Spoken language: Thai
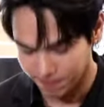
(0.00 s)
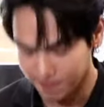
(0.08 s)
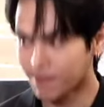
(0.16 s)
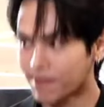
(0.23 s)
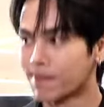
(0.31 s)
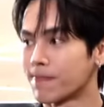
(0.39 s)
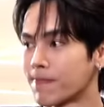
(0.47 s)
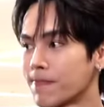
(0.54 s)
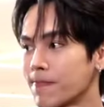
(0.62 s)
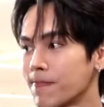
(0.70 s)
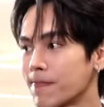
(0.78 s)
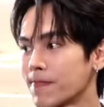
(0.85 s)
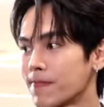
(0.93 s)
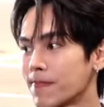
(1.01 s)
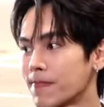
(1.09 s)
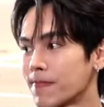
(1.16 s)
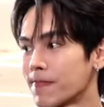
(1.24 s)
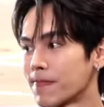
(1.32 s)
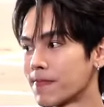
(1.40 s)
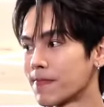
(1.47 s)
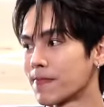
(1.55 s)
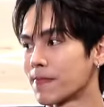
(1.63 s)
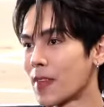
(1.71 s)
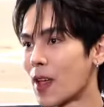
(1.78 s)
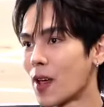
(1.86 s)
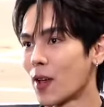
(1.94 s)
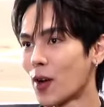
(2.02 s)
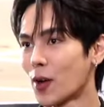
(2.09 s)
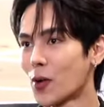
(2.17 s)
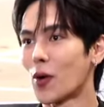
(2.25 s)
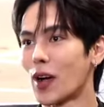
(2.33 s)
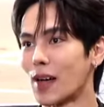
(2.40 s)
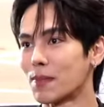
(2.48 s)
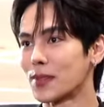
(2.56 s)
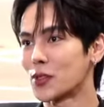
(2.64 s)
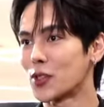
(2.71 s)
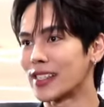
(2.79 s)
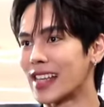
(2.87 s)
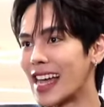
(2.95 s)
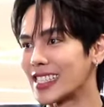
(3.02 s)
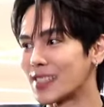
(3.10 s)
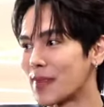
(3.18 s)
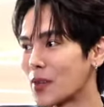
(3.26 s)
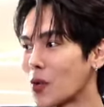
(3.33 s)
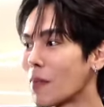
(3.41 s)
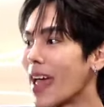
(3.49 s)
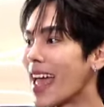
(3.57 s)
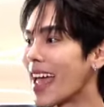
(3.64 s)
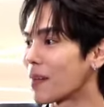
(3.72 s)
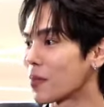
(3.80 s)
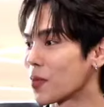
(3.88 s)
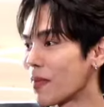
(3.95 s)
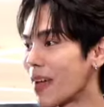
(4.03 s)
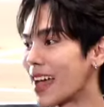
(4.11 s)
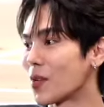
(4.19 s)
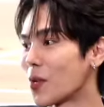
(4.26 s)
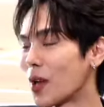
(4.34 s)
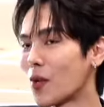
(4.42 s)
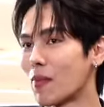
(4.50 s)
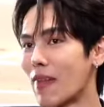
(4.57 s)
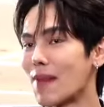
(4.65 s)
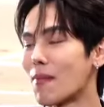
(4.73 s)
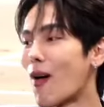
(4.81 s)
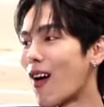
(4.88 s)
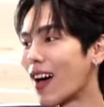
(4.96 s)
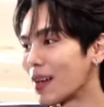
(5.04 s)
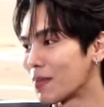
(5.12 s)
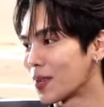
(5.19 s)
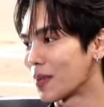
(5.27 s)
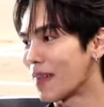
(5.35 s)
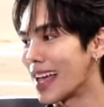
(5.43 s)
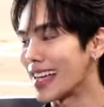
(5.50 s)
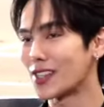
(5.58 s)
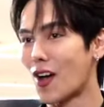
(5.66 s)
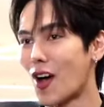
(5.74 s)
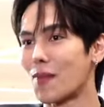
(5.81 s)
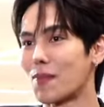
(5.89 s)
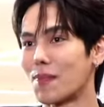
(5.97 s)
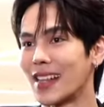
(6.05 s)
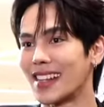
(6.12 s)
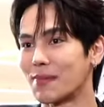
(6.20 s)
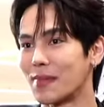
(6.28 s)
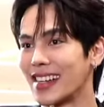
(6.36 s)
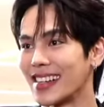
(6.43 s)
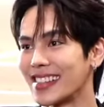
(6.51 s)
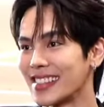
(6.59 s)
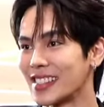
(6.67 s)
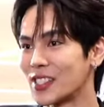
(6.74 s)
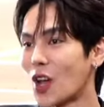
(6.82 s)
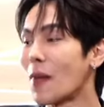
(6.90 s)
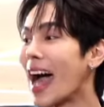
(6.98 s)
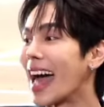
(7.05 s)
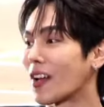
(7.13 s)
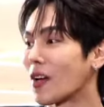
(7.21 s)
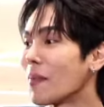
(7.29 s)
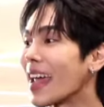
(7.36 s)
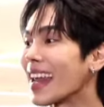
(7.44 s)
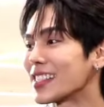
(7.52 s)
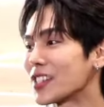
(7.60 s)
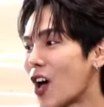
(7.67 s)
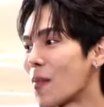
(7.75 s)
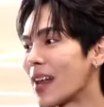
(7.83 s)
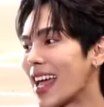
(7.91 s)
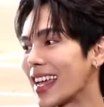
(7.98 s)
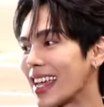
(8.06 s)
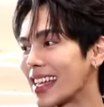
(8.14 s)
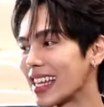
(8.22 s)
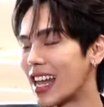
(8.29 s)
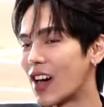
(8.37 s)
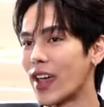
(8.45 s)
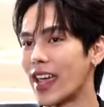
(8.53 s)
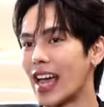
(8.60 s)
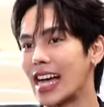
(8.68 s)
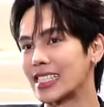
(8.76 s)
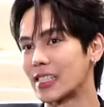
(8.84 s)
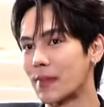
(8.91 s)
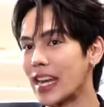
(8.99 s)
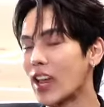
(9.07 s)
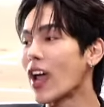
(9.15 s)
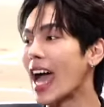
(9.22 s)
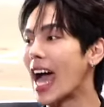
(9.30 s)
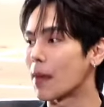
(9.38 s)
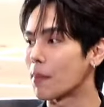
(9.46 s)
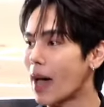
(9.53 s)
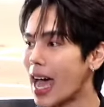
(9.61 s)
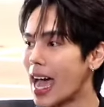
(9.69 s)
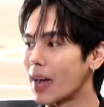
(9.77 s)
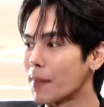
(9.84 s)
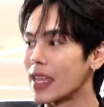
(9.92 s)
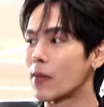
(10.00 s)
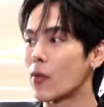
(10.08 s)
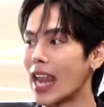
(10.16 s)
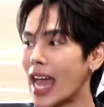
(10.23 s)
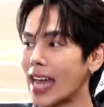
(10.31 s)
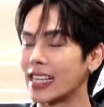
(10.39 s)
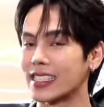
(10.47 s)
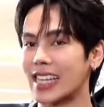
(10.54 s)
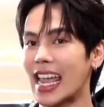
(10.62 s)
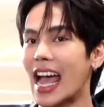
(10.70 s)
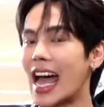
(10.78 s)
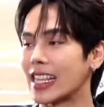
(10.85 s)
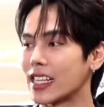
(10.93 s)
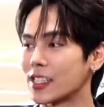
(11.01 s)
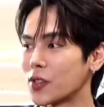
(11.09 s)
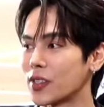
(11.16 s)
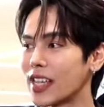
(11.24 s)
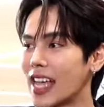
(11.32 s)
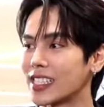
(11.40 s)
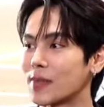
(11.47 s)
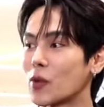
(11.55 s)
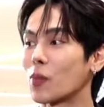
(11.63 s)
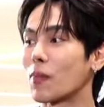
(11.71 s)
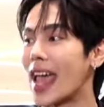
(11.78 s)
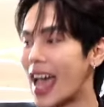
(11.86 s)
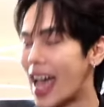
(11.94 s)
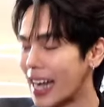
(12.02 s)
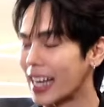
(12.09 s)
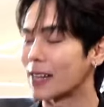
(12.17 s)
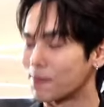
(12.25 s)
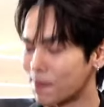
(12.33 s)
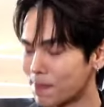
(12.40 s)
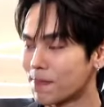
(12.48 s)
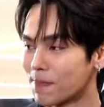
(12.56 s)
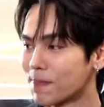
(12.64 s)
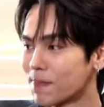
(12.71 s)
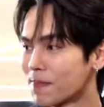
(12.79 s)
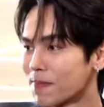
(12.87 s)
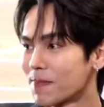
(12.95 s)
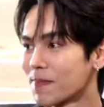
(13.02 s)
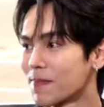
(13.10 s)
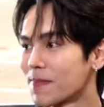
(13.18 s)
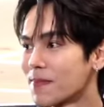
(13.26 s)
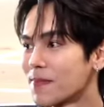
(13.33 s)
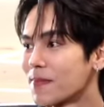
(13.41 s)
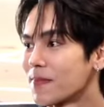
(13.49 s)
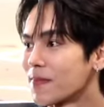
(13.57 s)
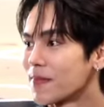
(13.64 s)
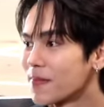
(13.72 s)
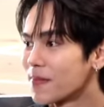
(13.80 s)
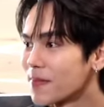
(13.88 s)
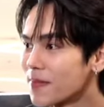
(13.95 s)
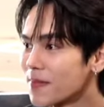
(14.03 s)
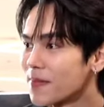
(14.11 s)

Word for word: เราได้ดูฟีสแบ็ก็ดูครับ ส่วนใหญ่จะเป็นคุณแม่ครับ คุณแม่ดูแล้วคุณแม่บอกครับ คุณแม่ชอบเป็นเหมือนชอบอ่านคอมเมนต์ชอบอะไรอย่างเงี้ยแต่เราเองอาจจะไม่ได้ค่อยอ่านบ้าง มีเวลาถึงจะได้อ่าน แต่ส่วนใหญ่จะเป็นคุณแม่อ่านครับ แต่เราว่าคเล่นกับ